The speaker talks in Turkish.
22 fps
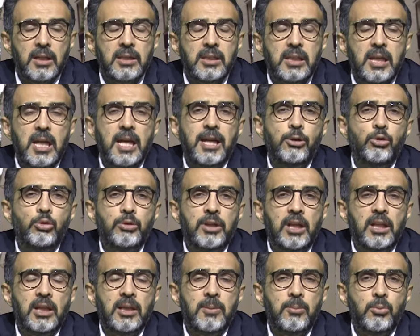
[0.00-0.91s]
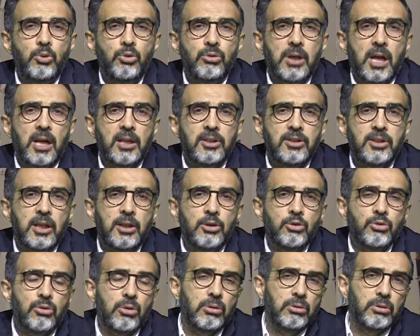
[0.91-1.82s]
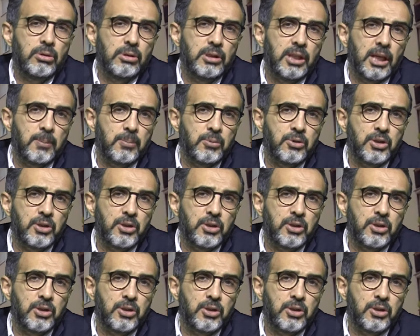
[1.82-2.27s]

diğer ülkelerin büyükelçilerinin söylediği tek